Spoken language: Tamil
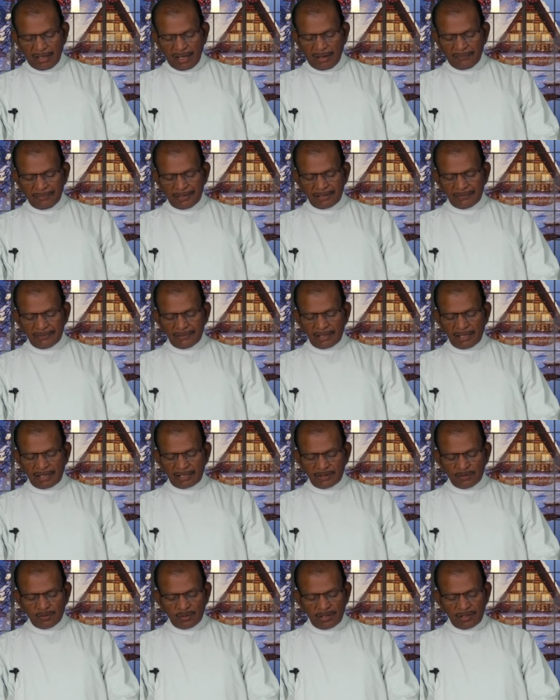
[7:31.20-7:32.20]
அவரவர்
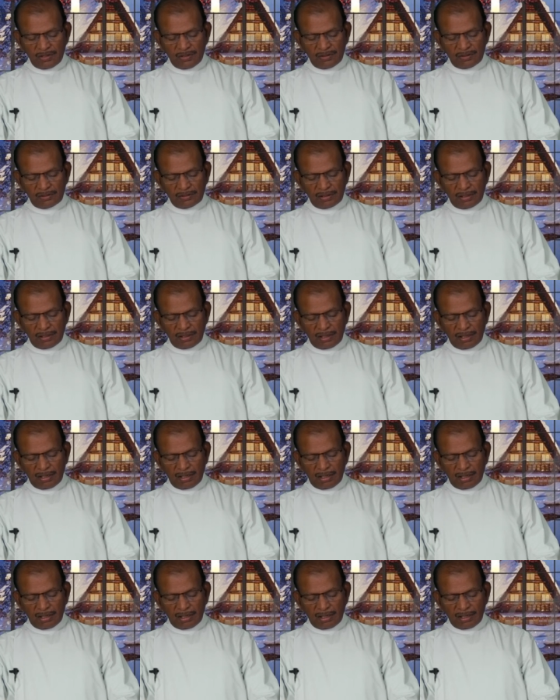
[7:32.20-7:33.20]
அறிவுடையோர்
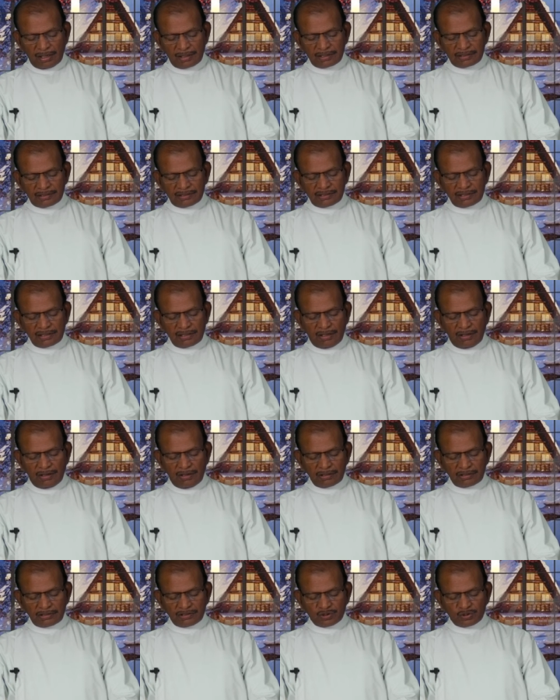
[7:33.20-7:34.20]
அரசு
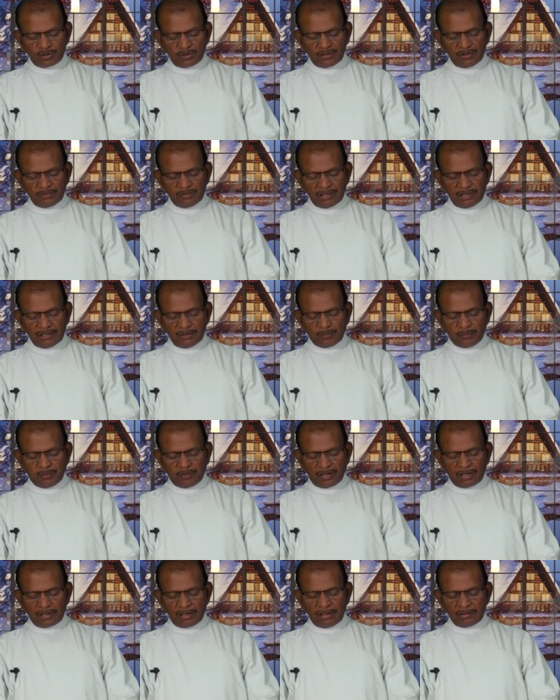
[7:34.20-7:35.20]
ஆறு சொல்லும் என்ற
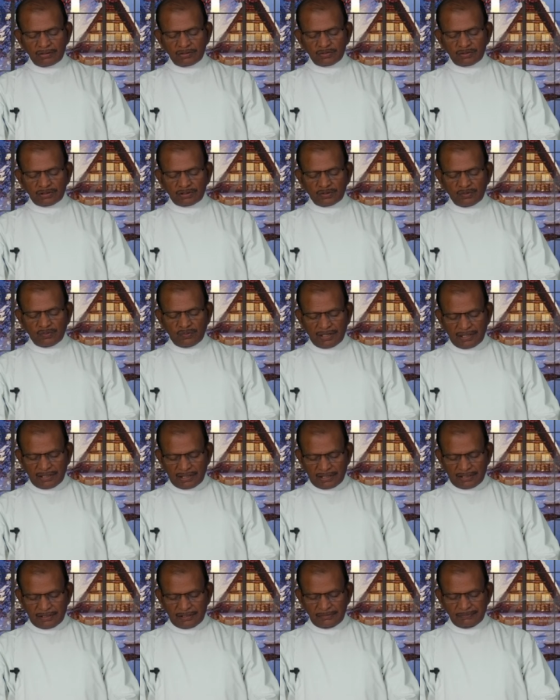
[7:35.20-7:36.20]
புறநானூற்று
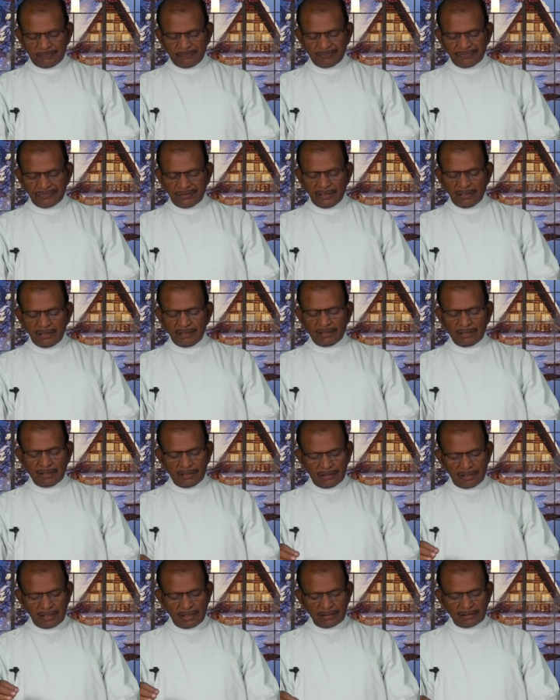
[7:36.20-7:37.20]
வரிகள்
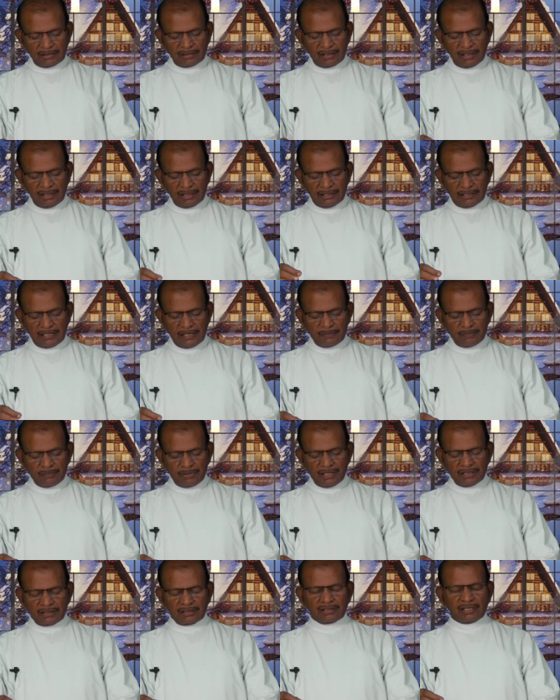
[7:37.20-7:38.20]
இதயத்தில் இடம்
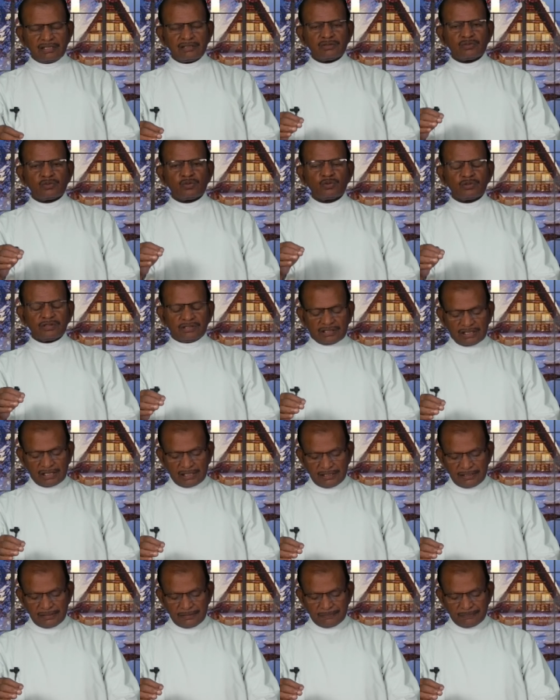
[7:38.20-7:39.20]
பிடித்த இக்கூற்றை
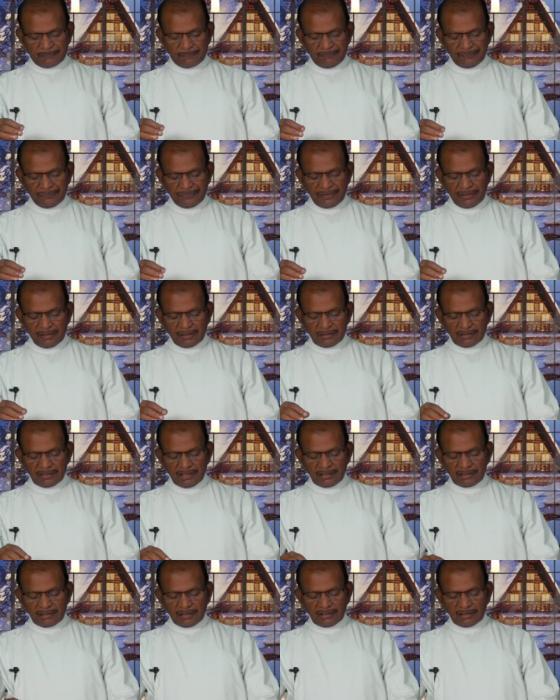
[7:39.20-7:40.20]

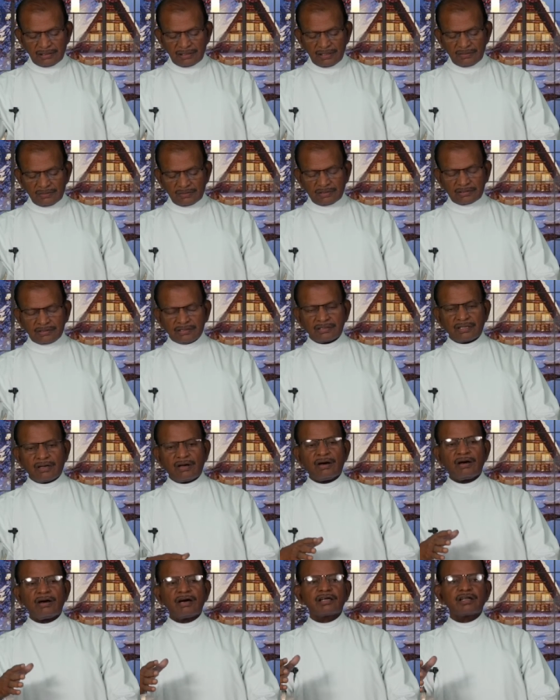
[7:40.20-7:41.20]
ஜேடிகேவுக்கு
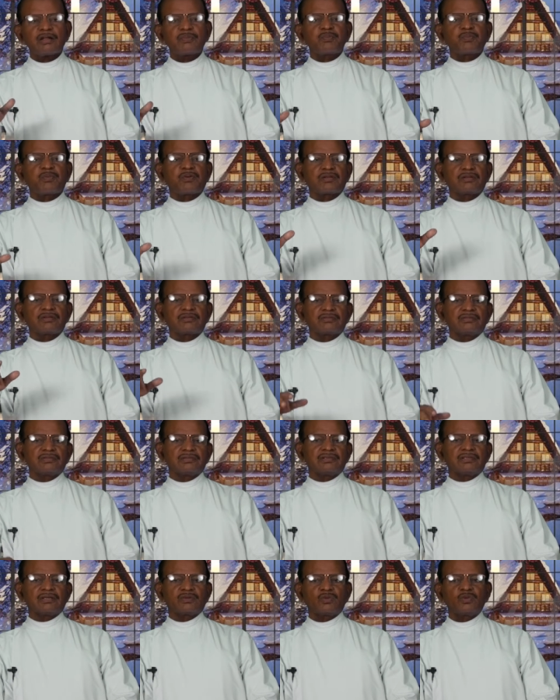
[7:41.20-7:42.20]
சால பொருந்தும்
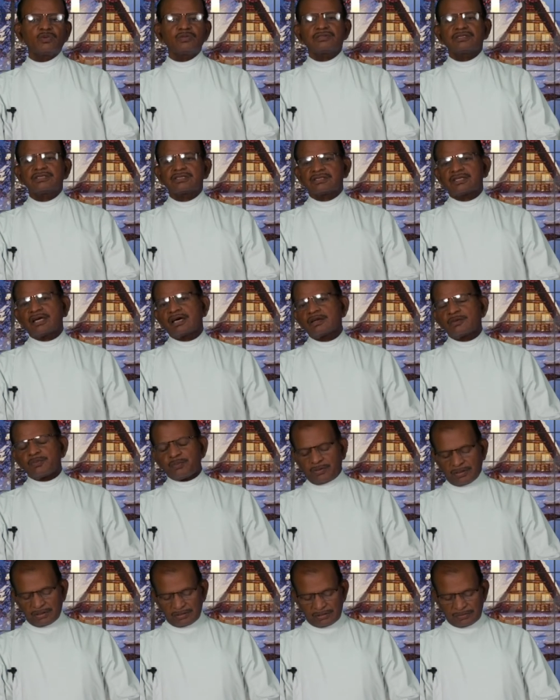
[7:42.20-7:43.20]
இந்த கூற்று சால
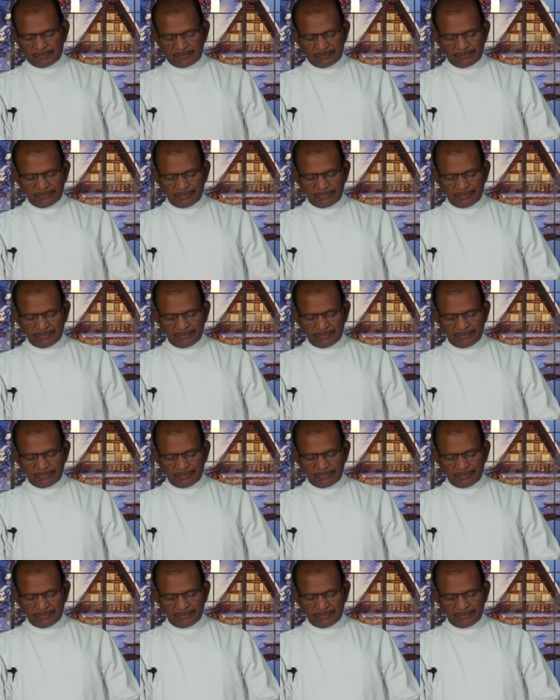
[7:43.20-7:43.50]
பொருந்தும்